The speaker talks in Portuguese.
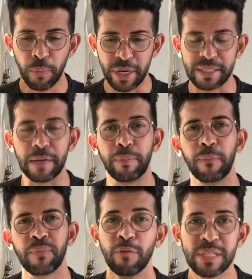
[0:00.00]
Por
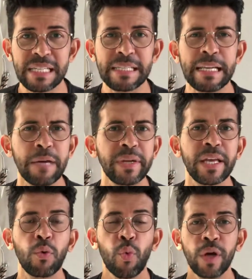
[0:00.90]
exemplo, você se lembra
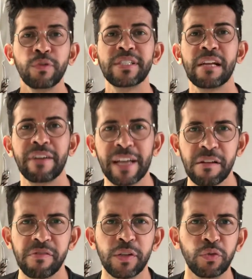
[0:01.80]
que quando eu estava
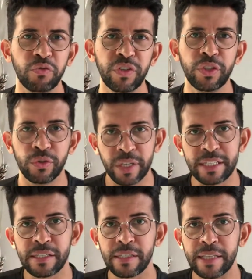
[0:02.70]
gravando o vídeo
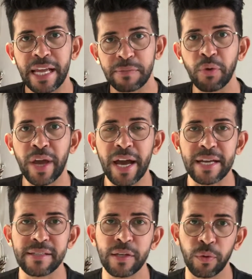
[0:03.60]
desse 10 mil
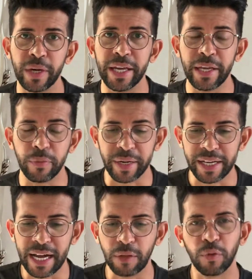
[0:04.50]
reais que eu ganhei do
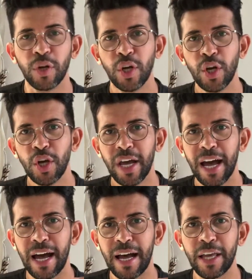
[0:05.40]
mercado,
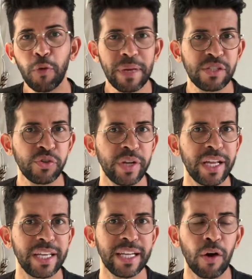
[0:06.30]
ah, eu
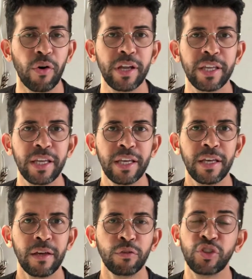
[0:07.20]
mencionei aqui na hora
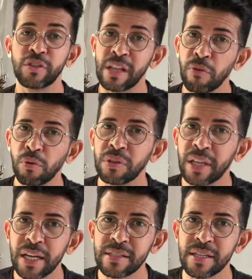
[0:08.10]
que eu estava com
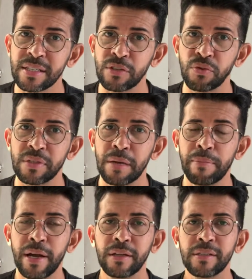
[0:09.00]
três transações
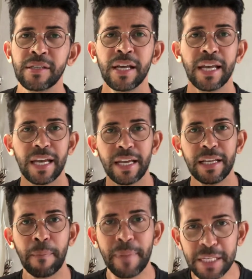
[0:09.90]
abertas
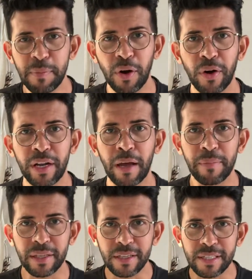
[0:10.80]
e na mesma hora a
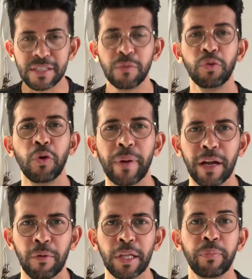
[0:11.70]
minha transação mudou
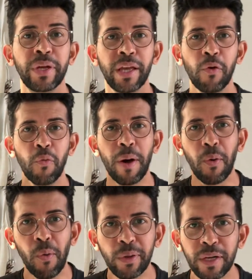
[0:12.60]
para quatro porque uma
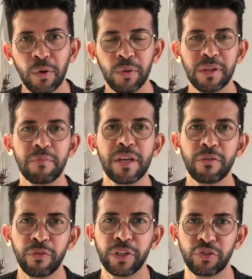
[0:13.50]
outra conta
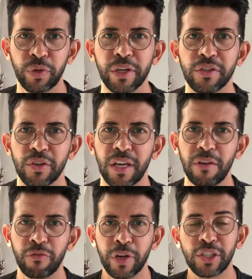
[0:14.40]
minha foi triggered,
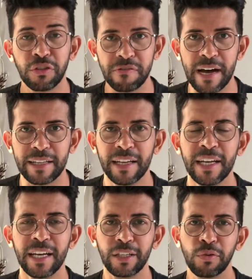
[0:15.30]
ok? Foi ativada.
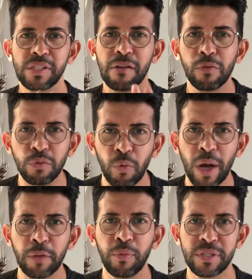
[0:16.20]
Então eu estava com
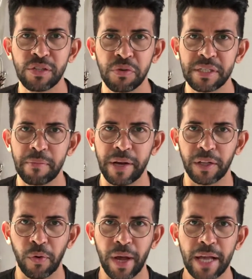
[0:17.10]
quatro posições
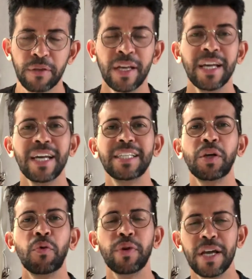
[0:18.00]
abertas, correto?
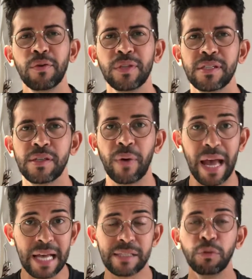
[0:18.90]
Então o que aconteceu?
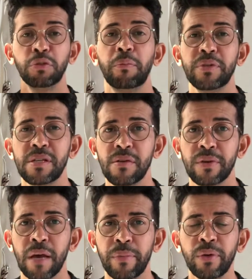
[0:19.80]
Essa última
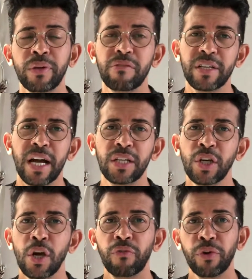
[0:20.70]
posição que abriu, na
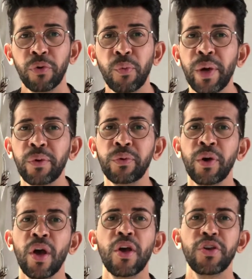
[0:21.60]
verdade, foi o
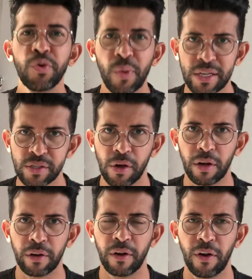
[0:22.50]
euro US
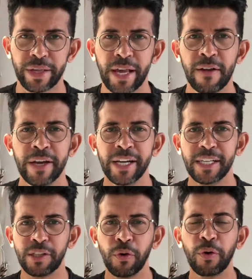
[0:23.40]
dollar, ok?
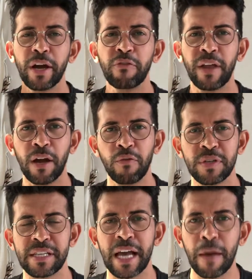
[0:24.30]
Então eu quero falar com
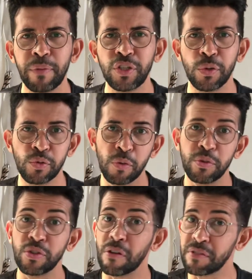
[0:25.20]
você rapidinho
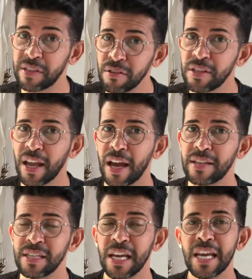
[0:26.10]
sobre os 900
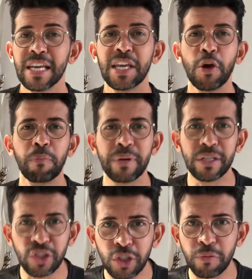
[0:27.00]
reais que eu
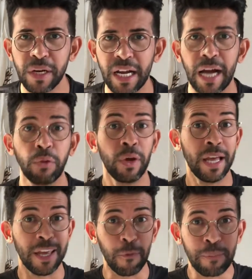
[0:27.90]
perdi no mercado,
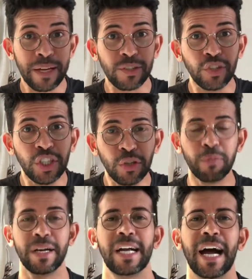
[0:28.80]
eu perdi
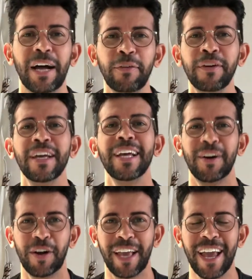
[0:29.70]
no mercado,
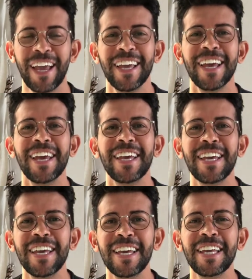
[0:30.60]
ok?
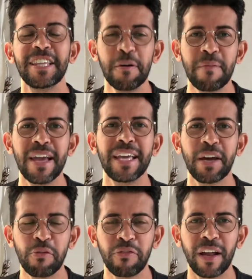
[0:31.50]
E, e também
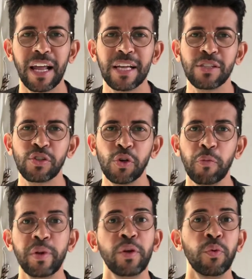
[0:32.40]
quero falar
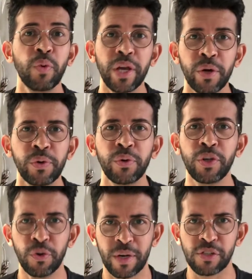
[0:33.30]
sobre o euro
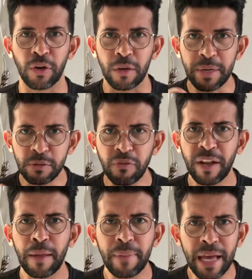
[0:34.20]
e US dollar, mas eu vou
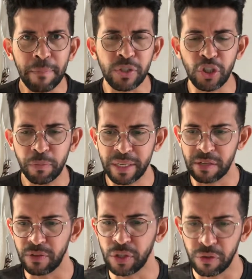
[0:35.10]
falar bem rapidinho para
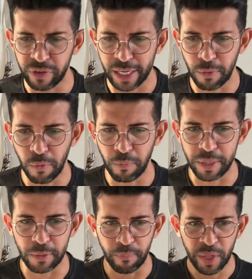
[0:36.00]
esse vídeo não ficar tão
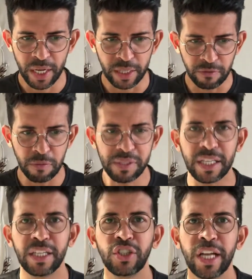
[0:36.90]
comprido. Então vamos
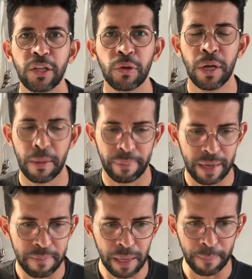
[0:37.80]
aqui direto
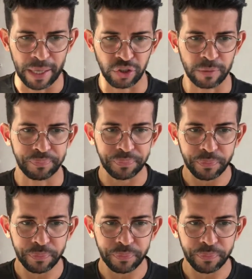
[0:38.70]
para a minha página.